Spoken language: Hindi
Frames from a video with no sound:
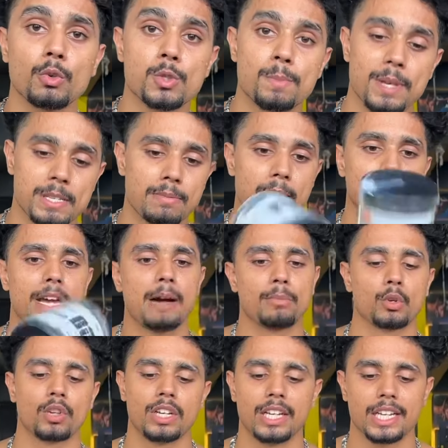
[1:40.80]
उस बेस पे मैं
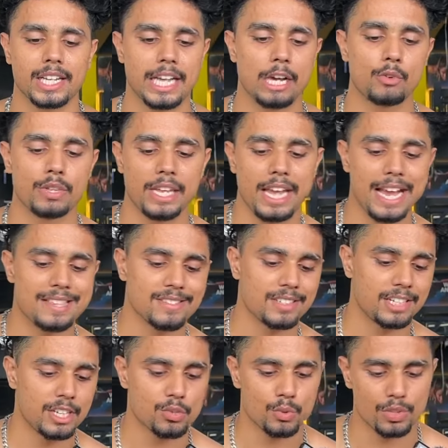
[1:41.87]
आप लोग लेकर के आऊँ ये एज
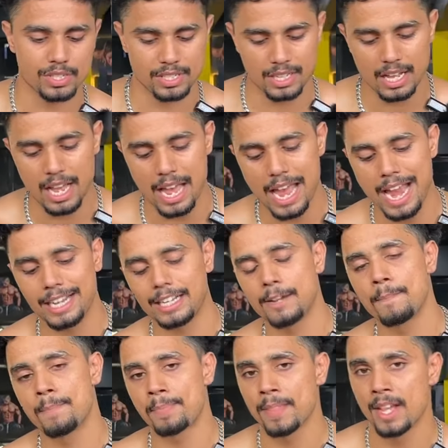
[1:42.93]
इट इज सुनटन का
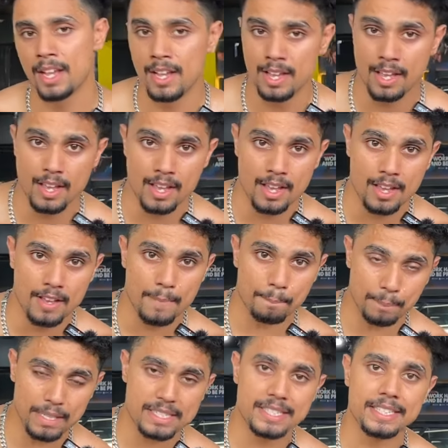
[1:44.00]
एटम
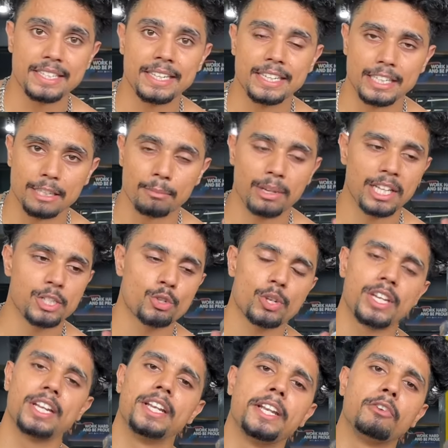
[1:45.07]
बी सी डब्ल ए जो
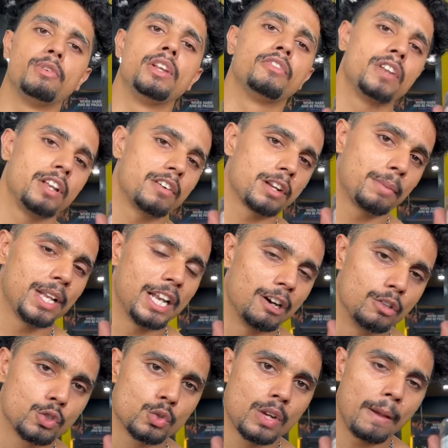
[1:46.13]
कि न्यूली फ्लेवर अभी
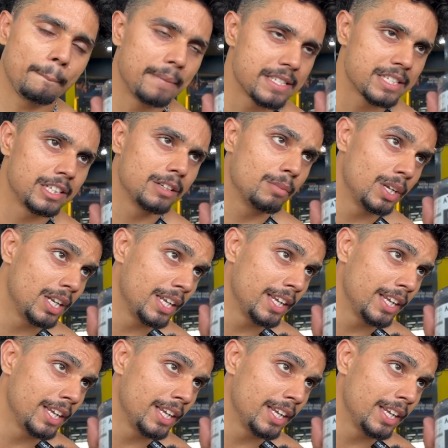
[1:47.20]
लॉन्च हुआ है बी सी डब्ल